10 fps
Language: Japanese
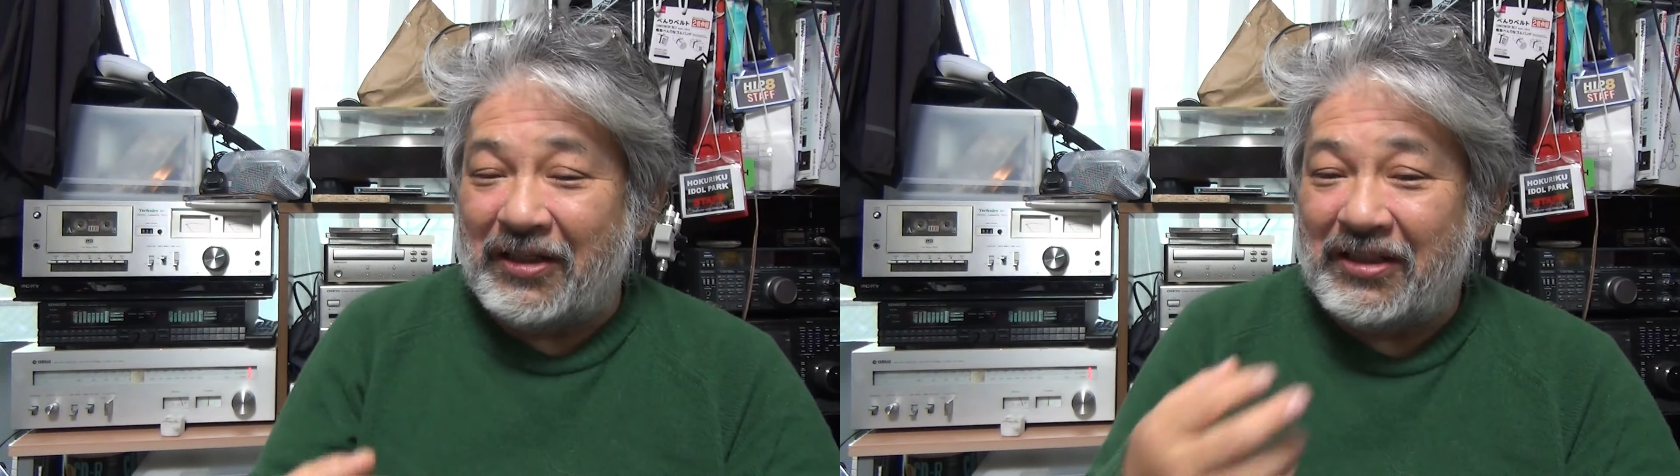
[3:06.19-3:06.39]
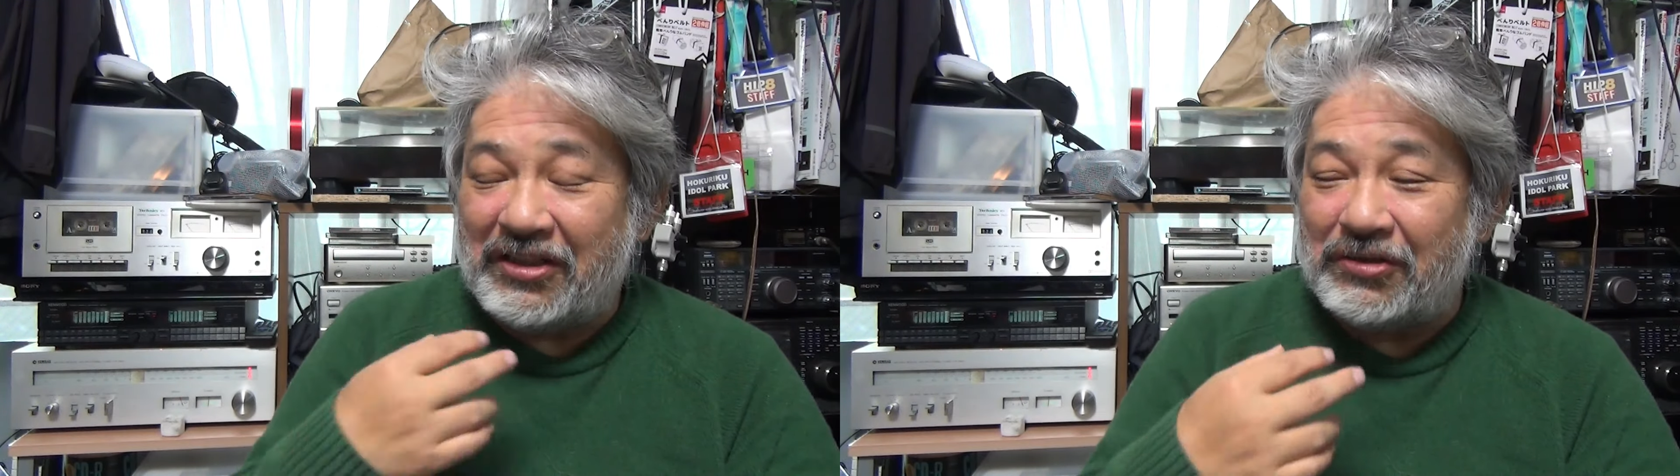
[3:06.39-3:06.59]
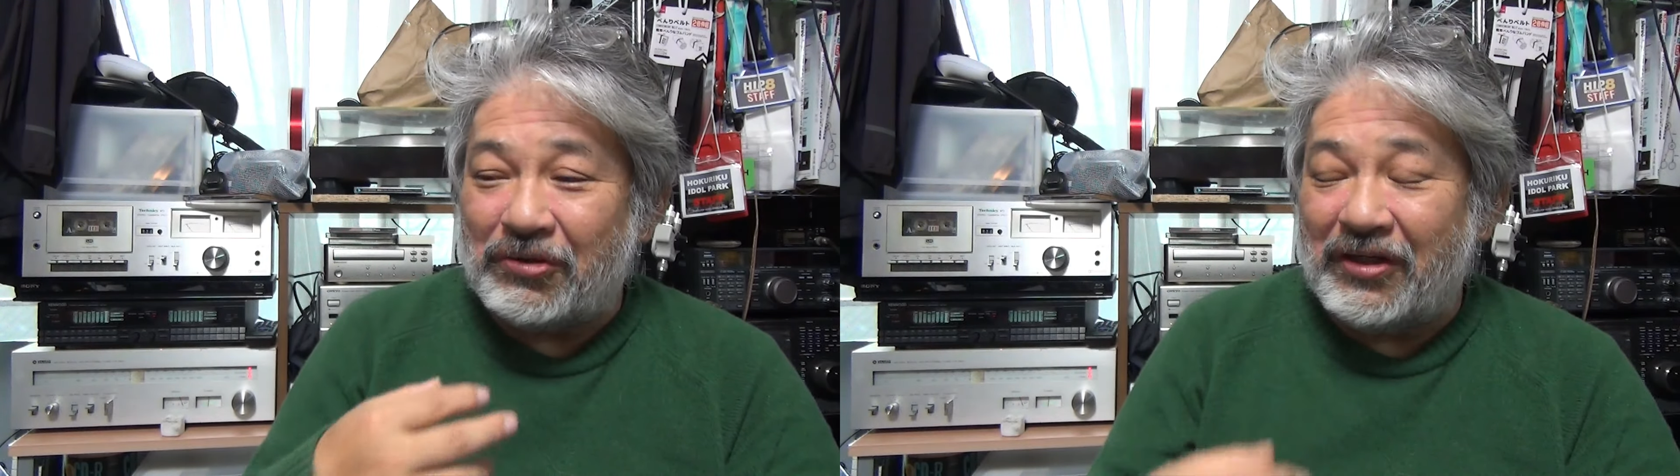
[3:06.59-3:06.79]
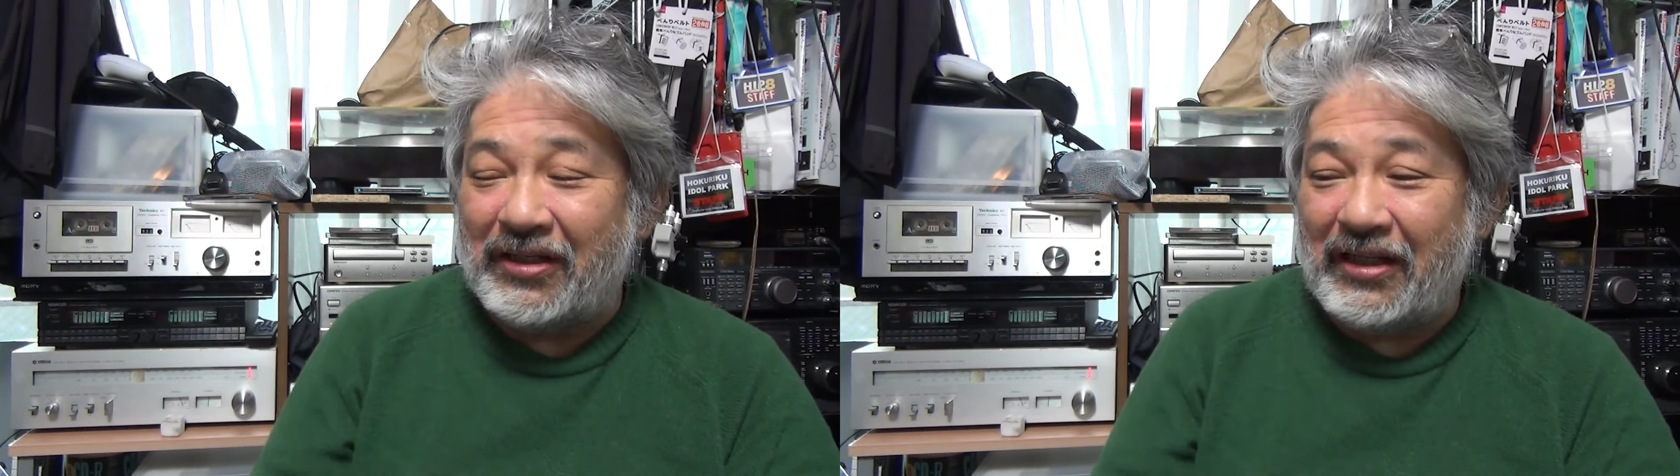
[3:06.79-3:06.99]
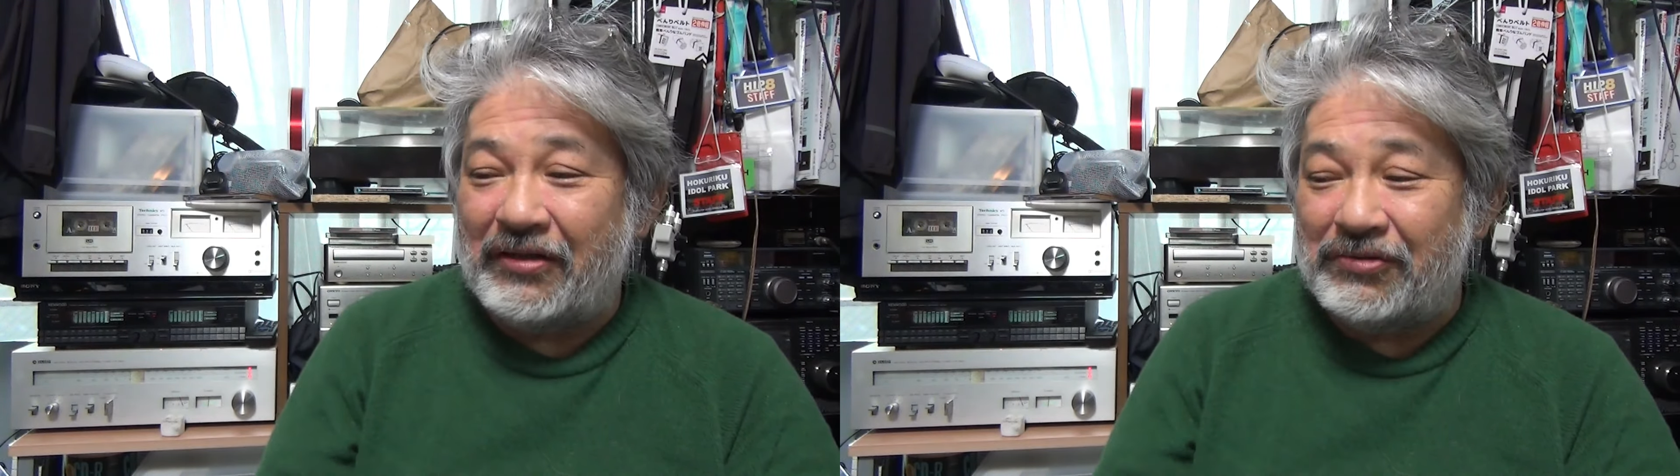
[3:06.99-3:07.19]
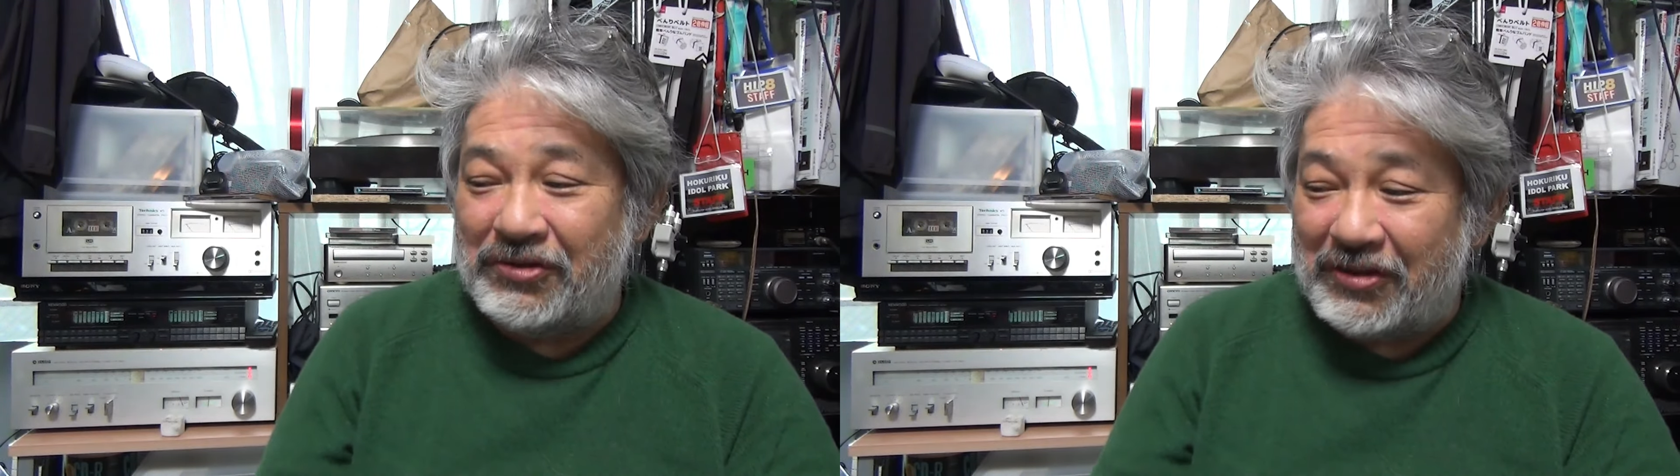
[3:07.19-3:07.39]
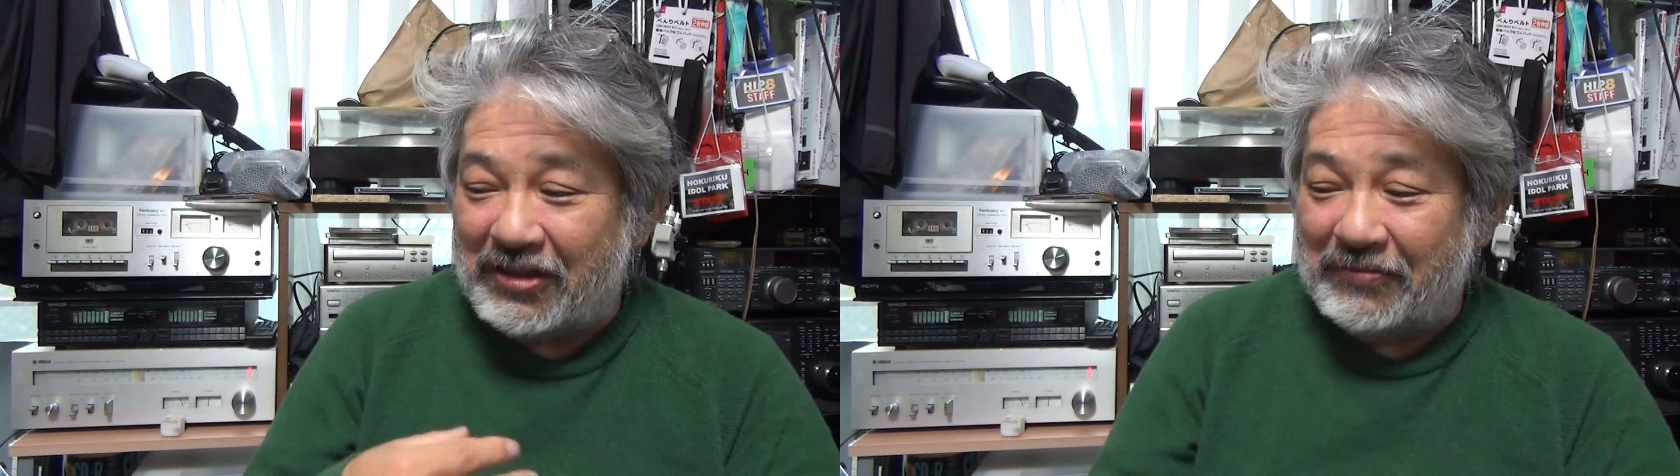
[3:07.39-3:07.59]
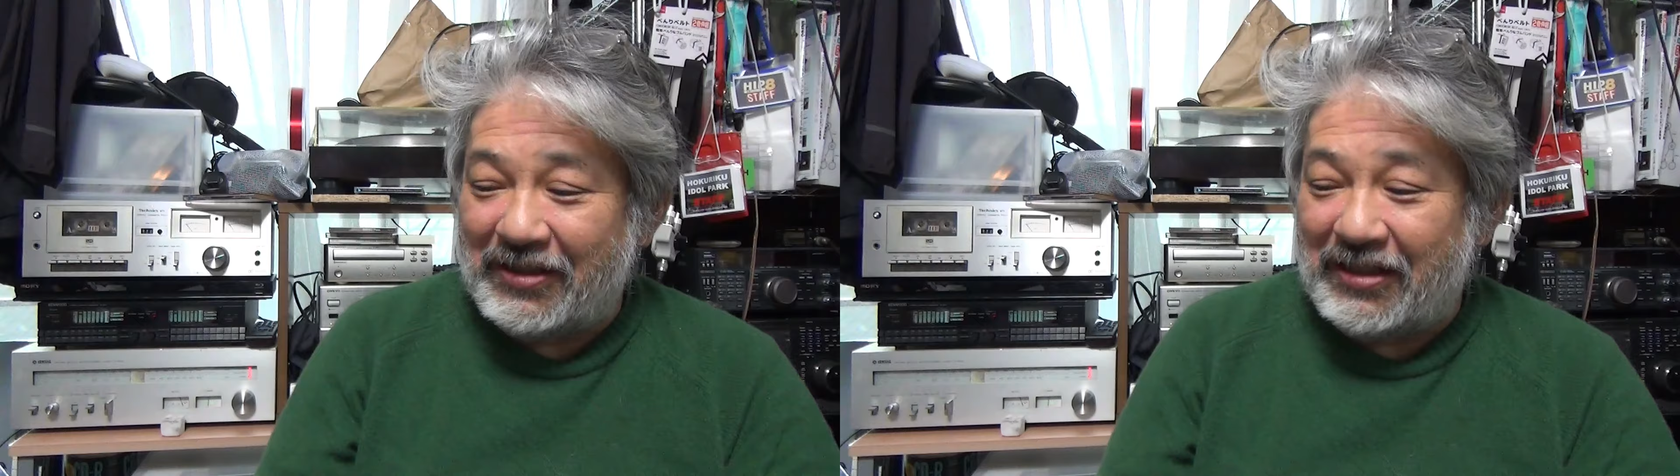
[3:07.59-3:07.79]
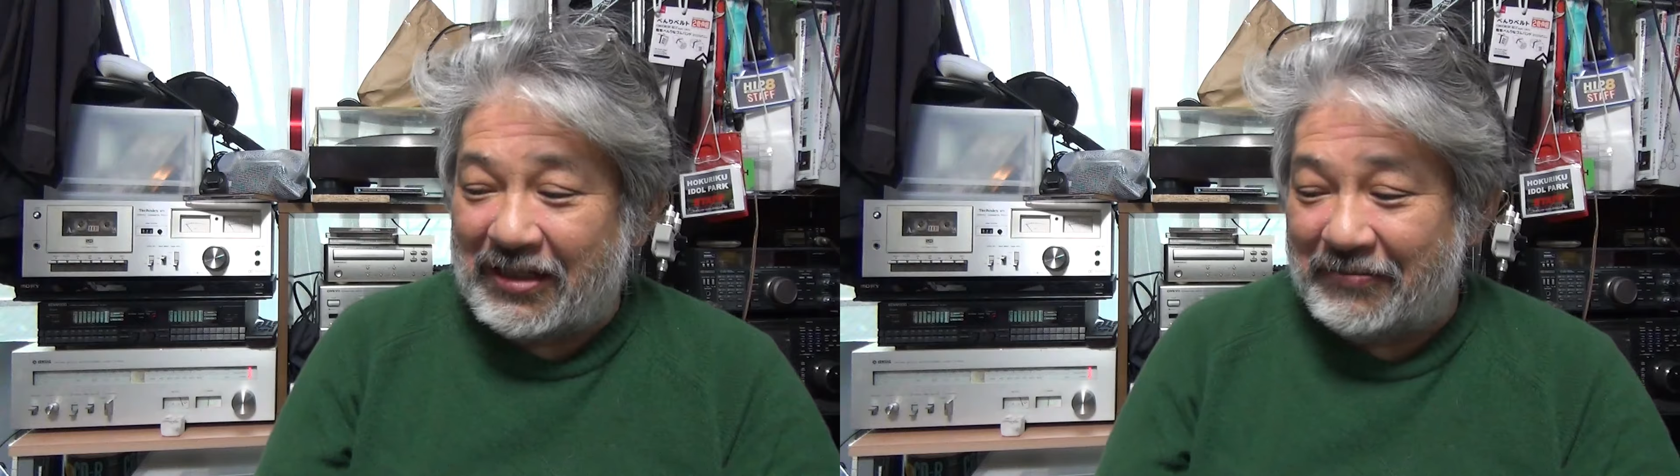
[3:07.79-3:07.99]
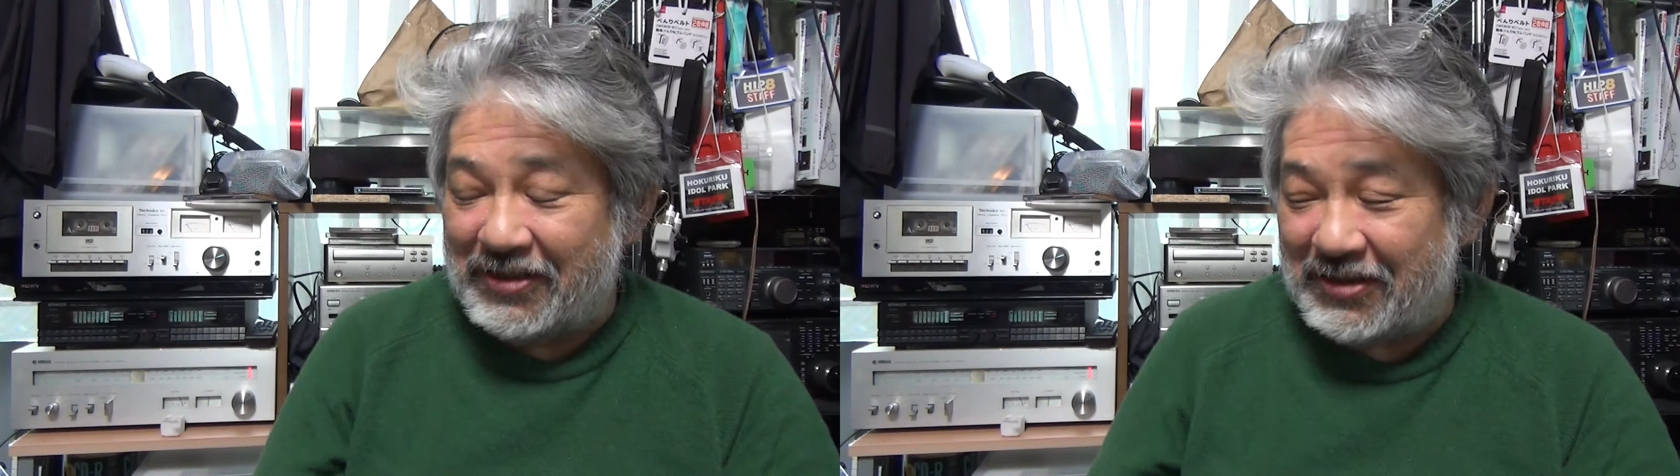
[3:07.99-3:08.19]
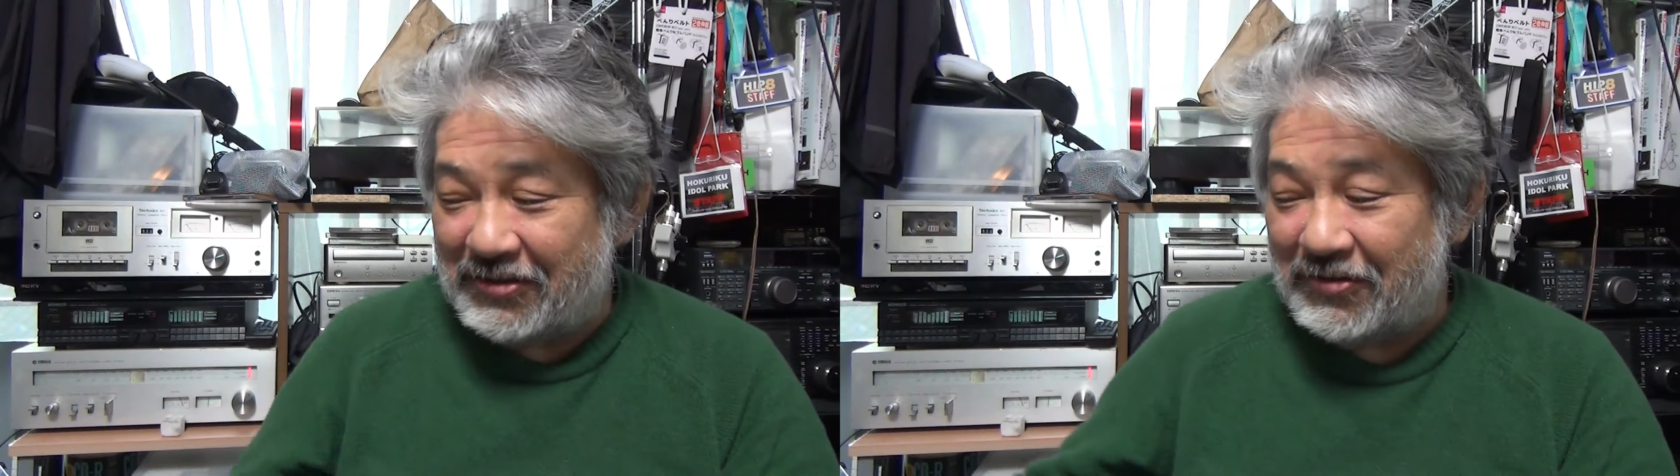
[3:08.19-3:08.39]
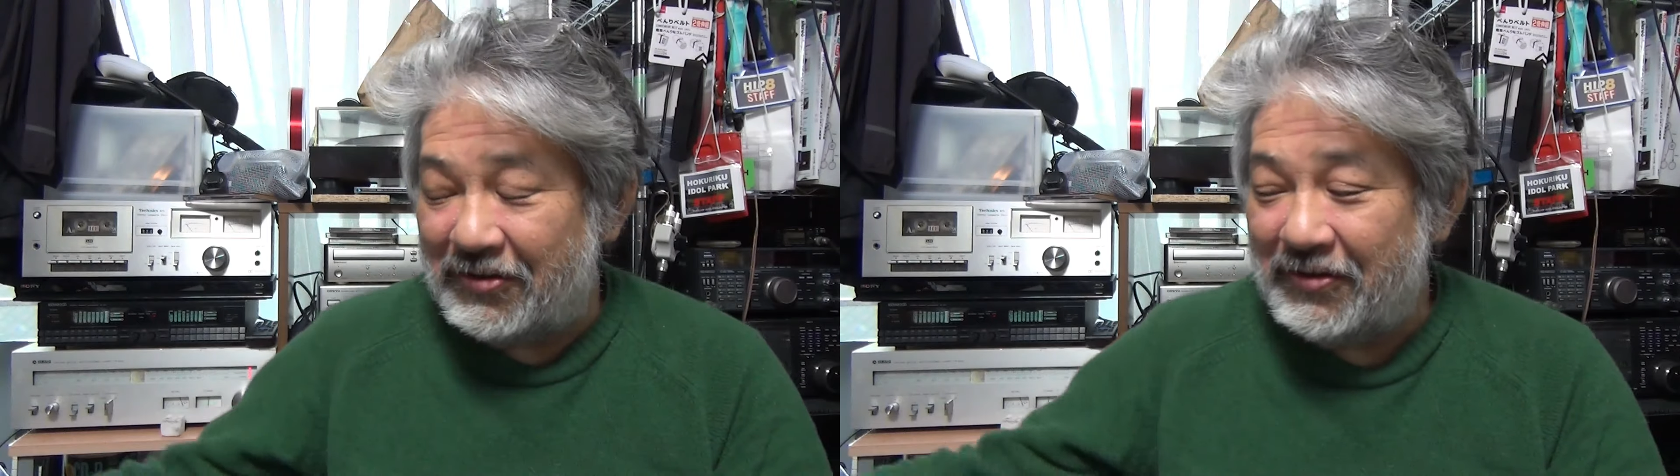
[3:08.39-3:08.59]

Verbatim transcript: まあ、2級取れて運用できるまでになりましたと